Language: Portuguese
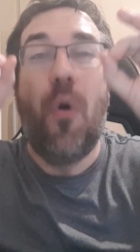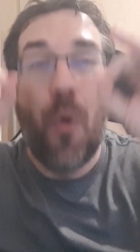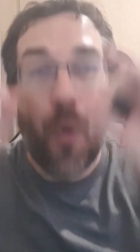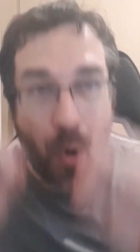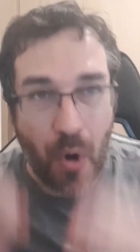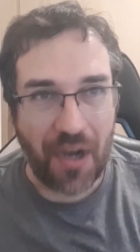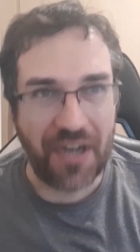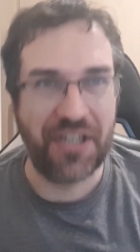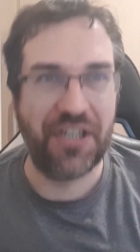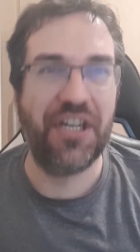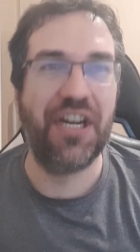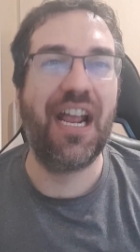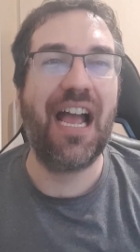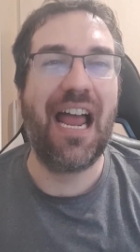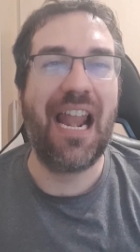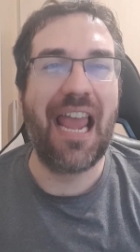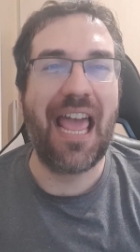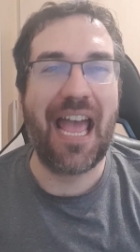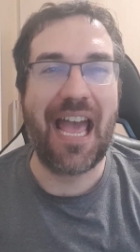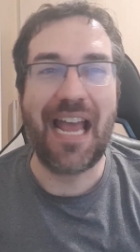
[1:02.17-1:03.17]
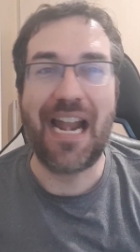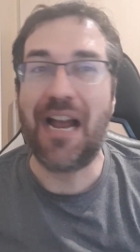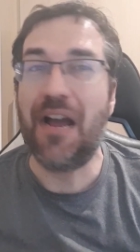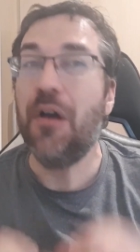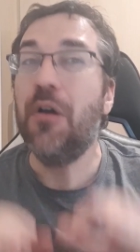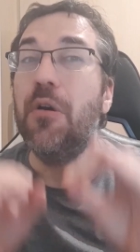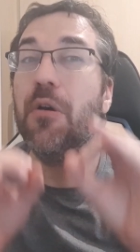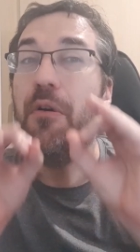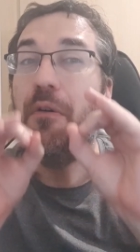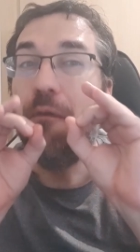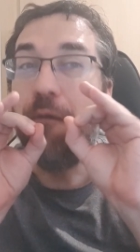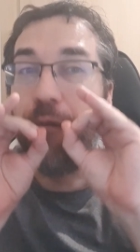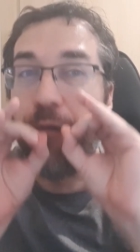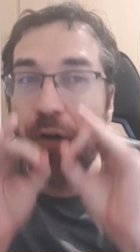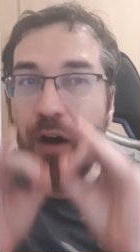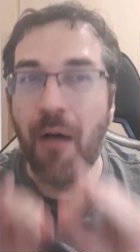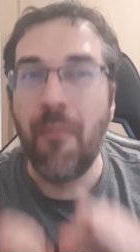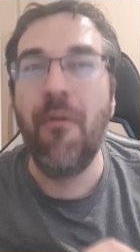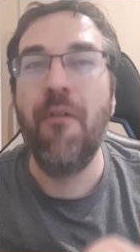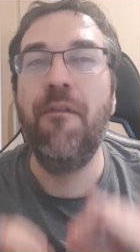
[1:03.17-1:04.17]
Hoje, galera,
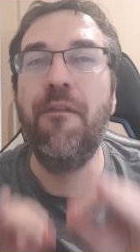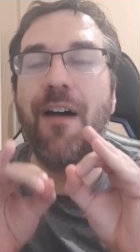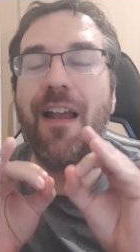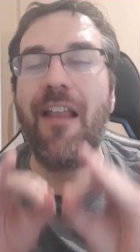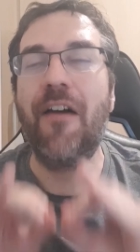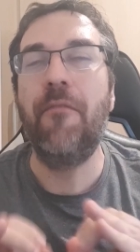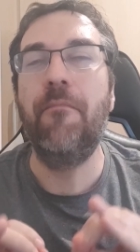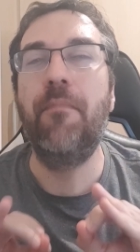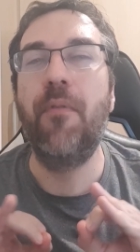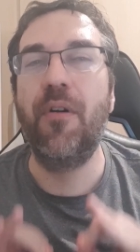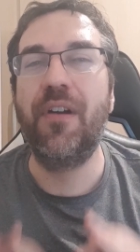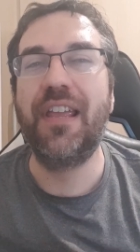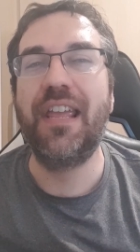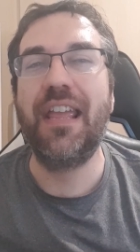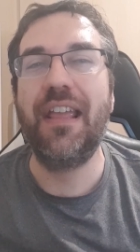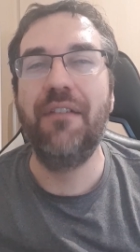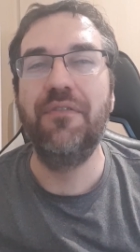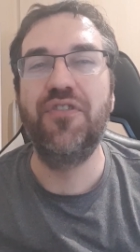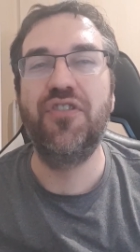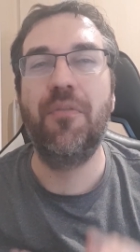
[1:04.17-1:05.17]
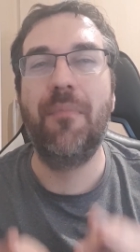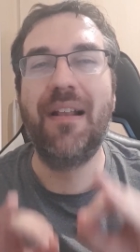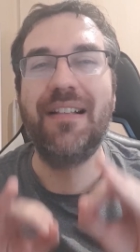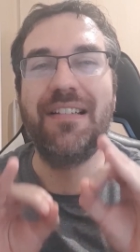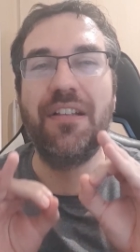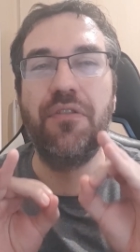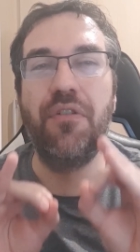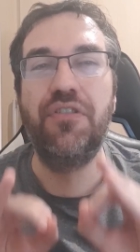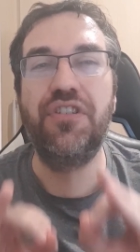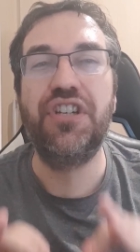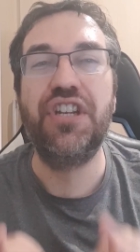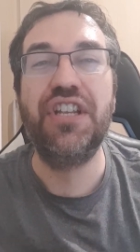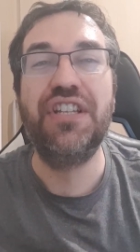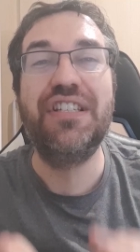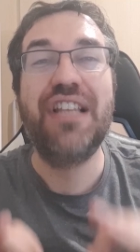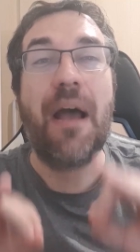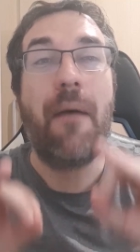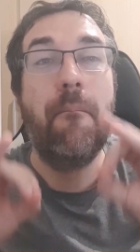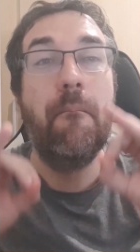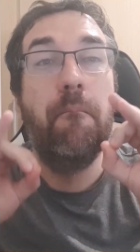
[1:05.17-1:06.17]
vamos falar um pouquinho sobre essa
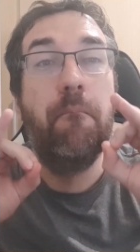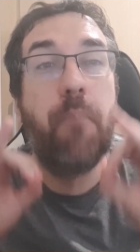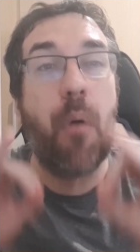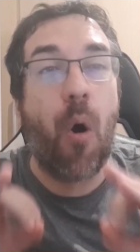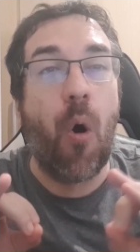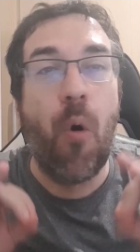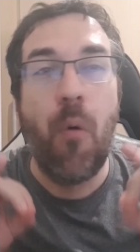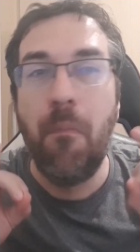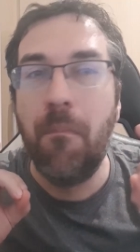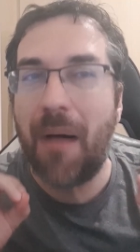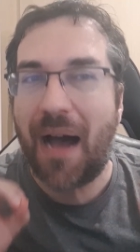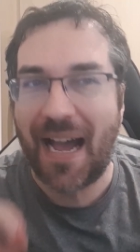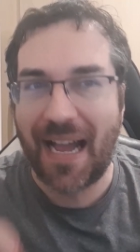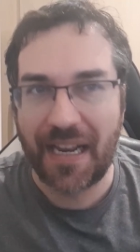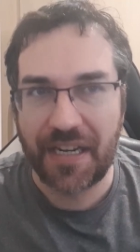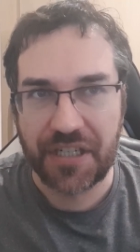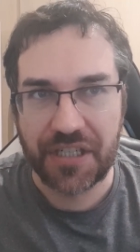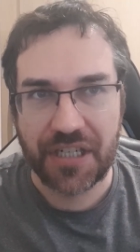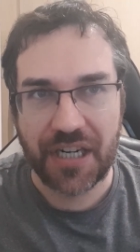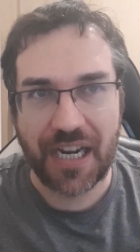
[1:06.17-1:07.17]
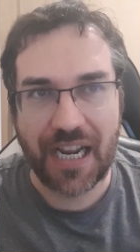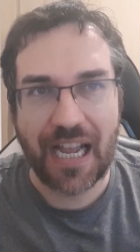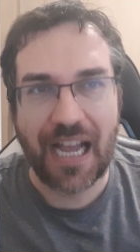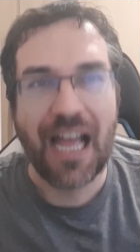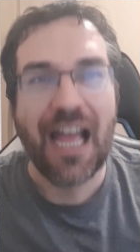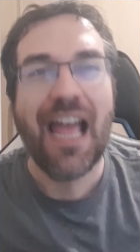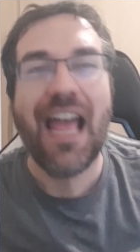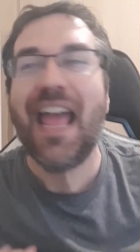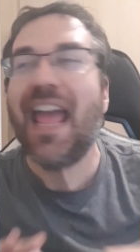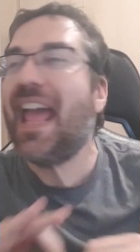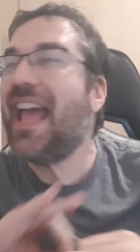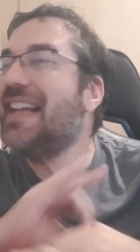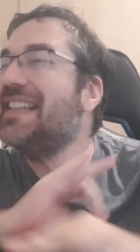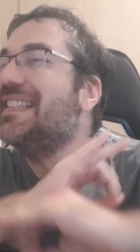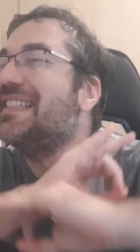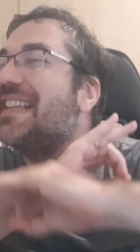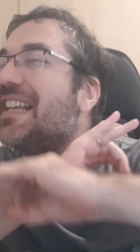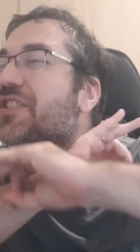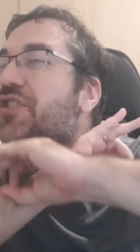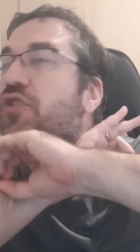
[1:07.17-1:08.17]
notícia bombástica,
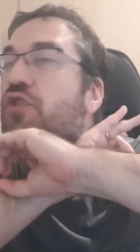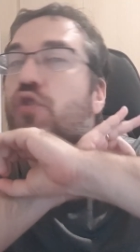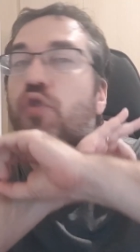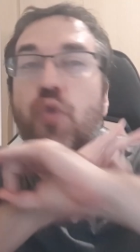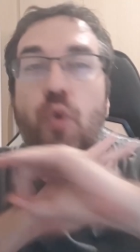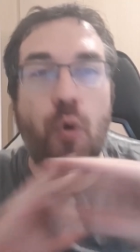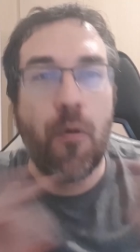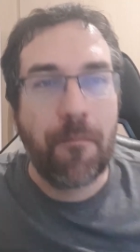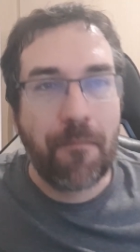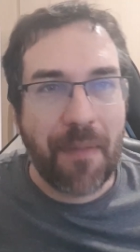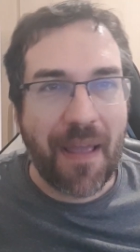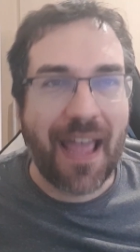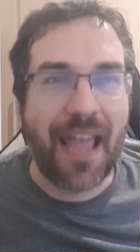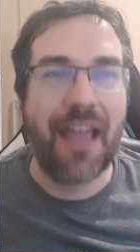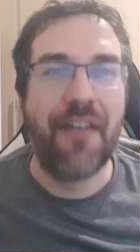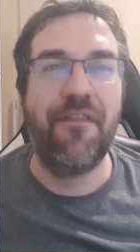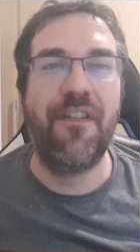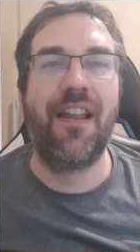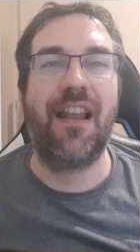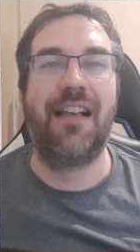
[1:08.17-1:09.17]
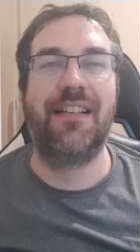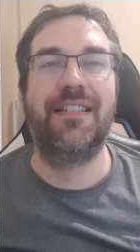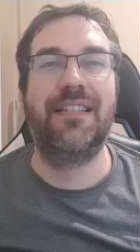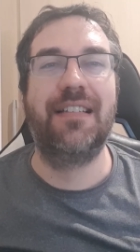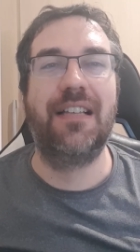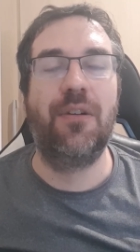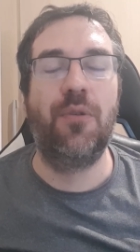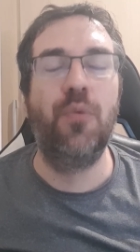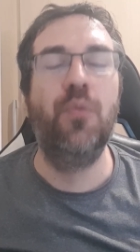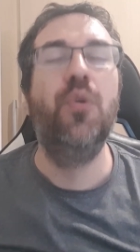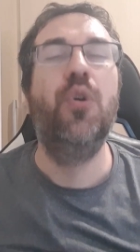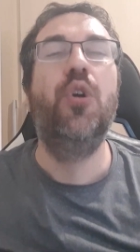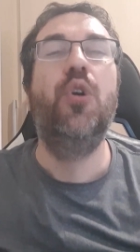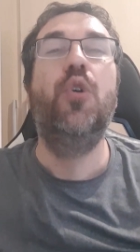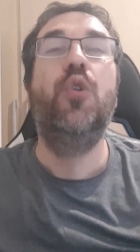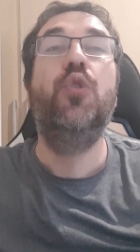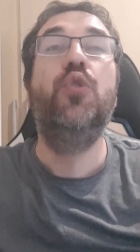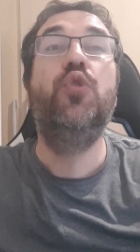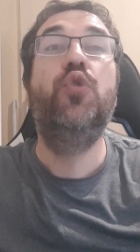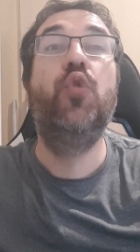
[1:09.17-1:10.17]
essa super revelação
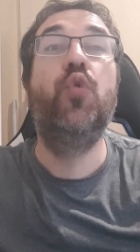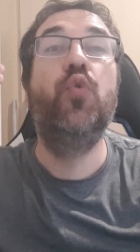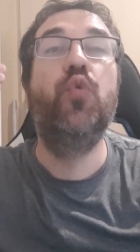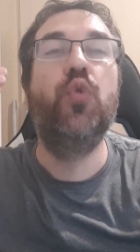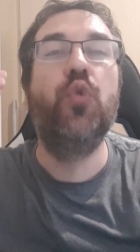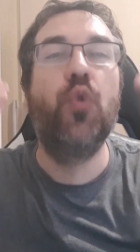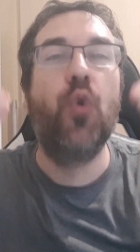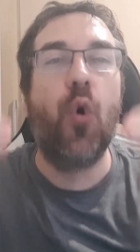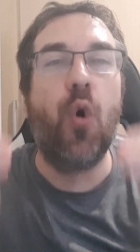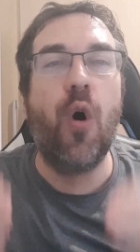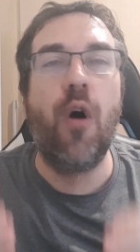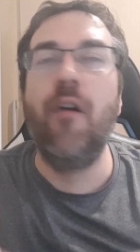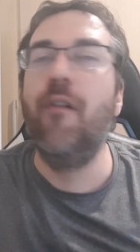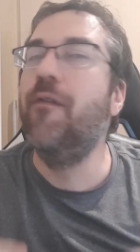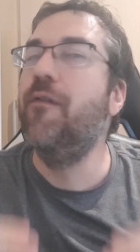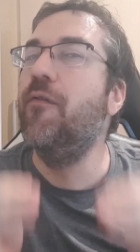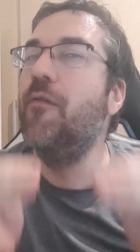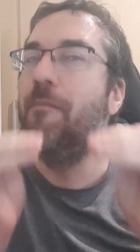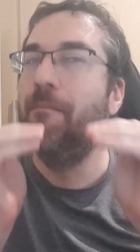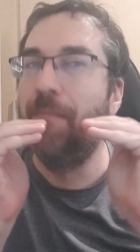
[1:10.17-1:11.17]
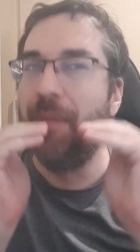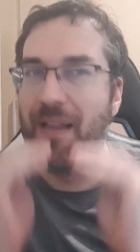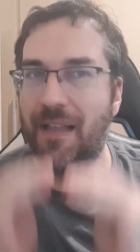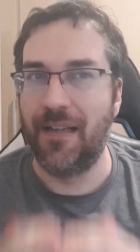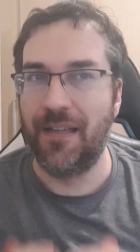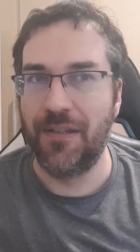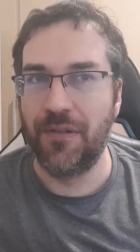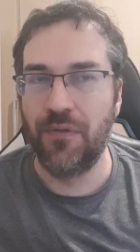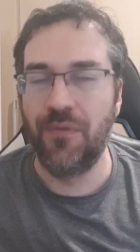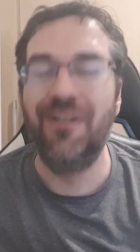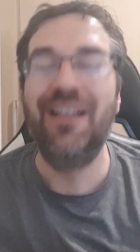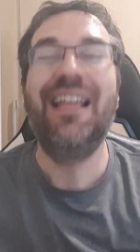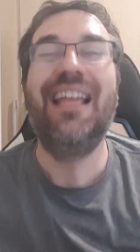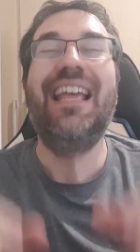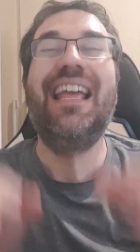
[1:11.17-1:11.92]
do novo plano